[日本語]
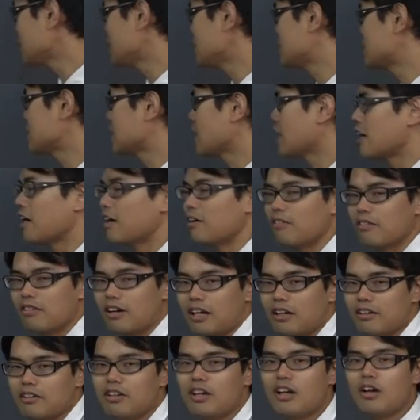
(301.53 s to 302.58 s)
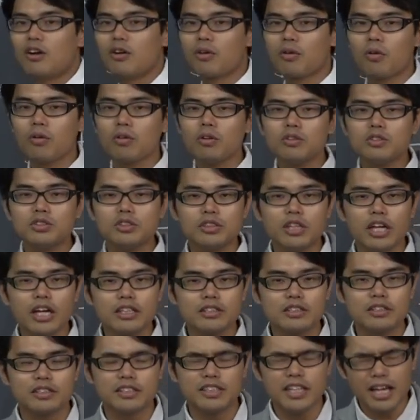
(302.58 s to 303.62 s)
て1から6あるこの樹形
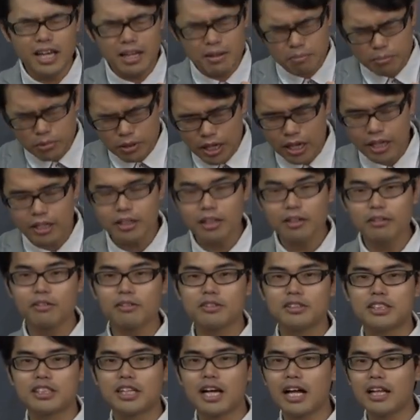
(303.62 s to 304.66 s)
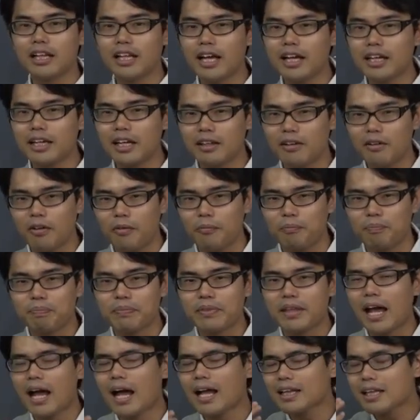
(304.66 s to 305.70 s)
図全部書いてると時間ないけど
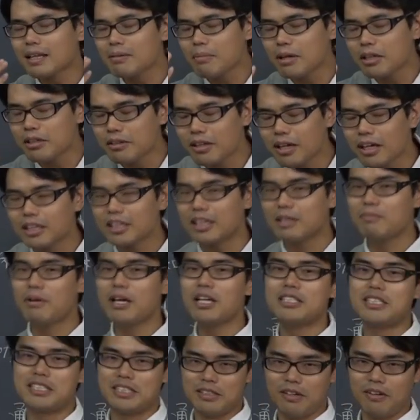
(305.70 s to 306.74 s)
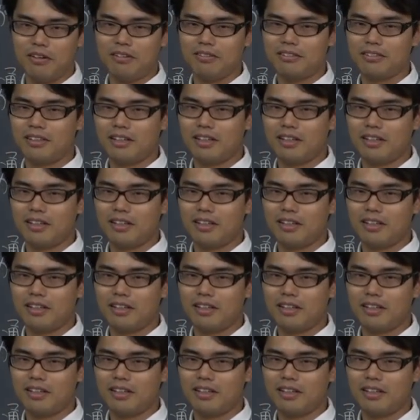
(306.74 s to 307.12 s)
頭の中でイメージしよ